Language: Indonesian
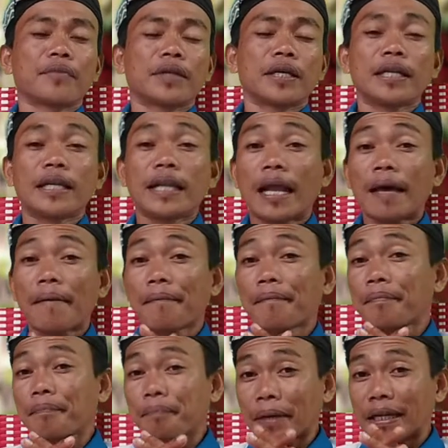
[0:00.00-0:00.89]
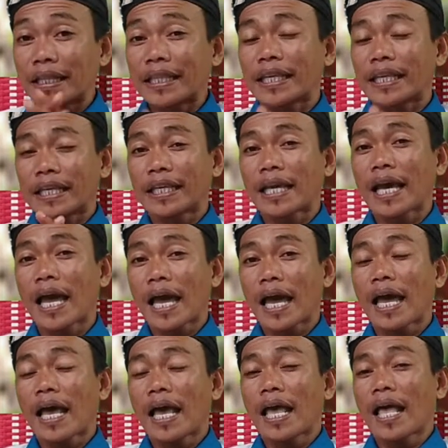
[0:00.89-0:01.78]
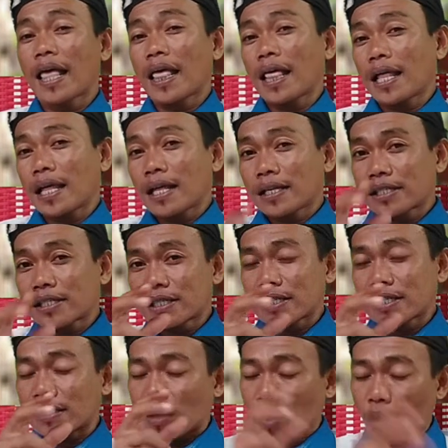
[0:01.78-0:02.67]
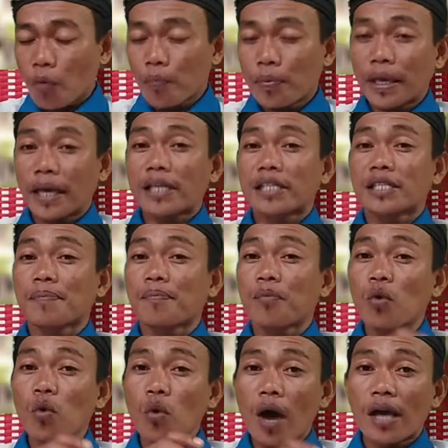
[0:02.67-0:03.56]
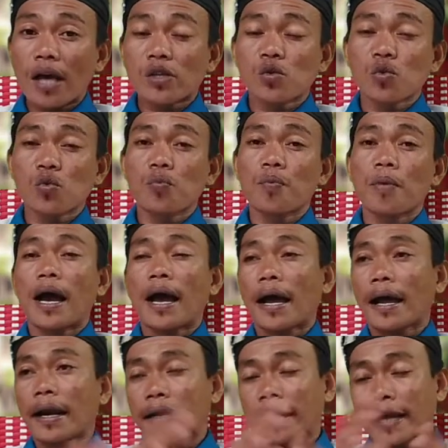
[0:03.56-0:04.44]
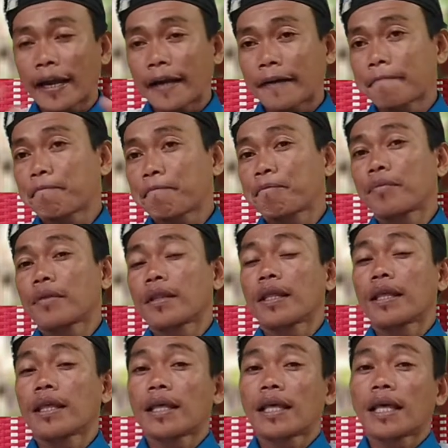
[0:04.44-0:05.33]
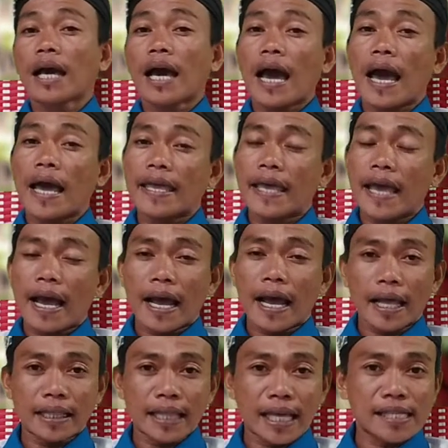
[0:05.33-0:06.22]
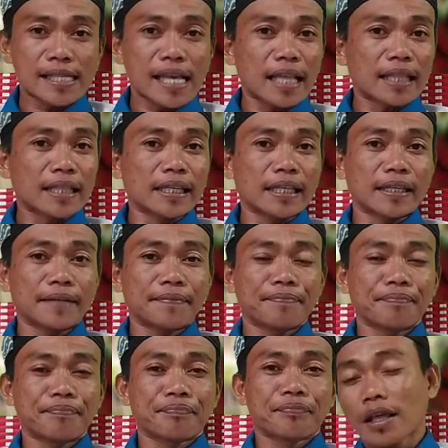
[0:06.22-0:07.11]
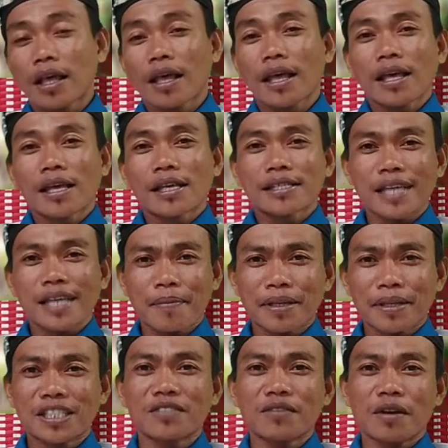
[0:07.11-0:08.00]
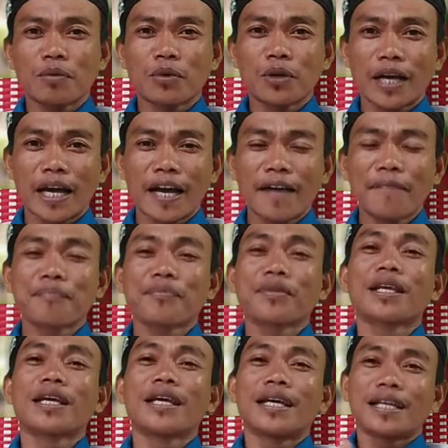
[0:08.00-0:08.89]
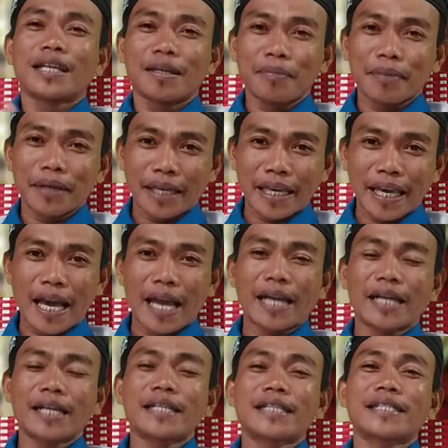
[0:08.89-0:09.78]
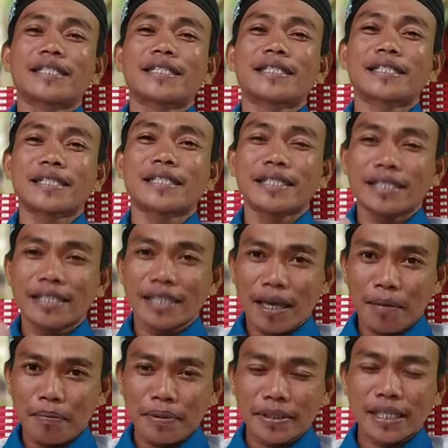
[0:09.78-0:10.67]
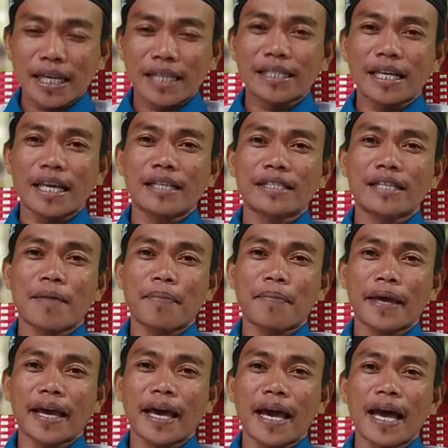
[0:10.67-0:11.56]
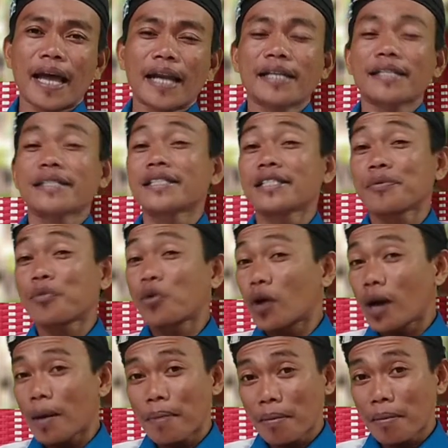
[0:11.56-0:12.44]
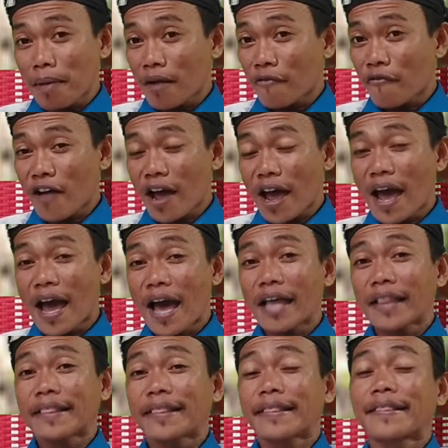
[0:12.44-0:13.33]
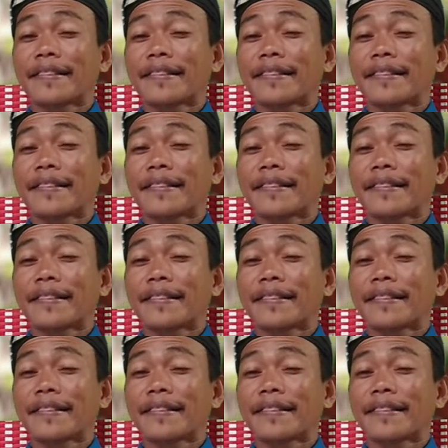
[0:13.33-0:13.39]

Inilah pentingnya objek 10 asuba dan kaya gata sati. Sahabat siswa Buddha, demikian yang bisa saya sampaikan. Semoga bermanfaat.